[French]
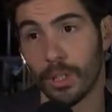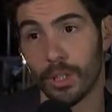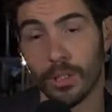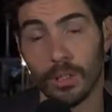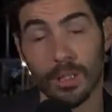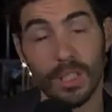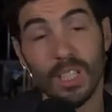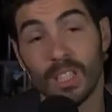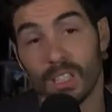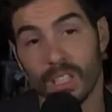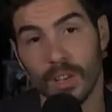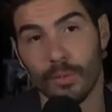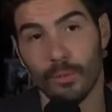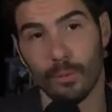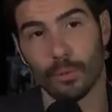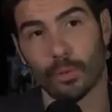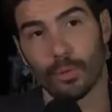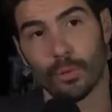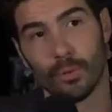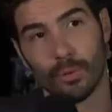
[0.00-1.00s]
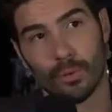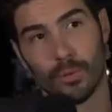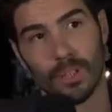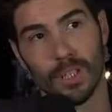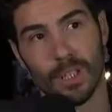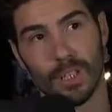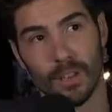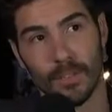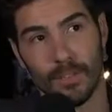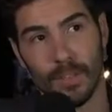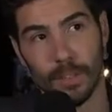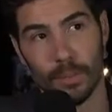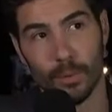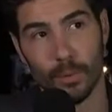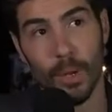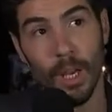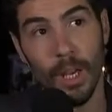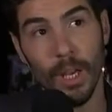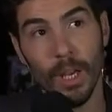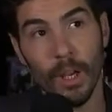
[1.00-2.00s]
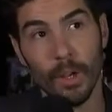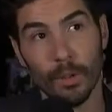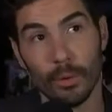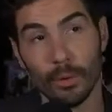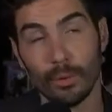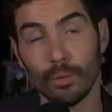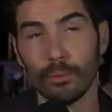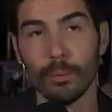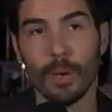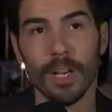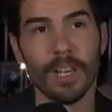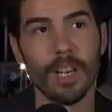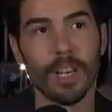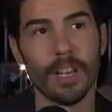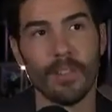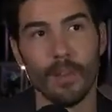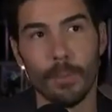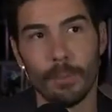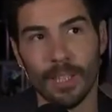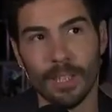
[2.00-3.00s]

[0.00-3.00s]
qu'il quitte ses fonctions d'une certaine façon. De toute manière, il n'y avait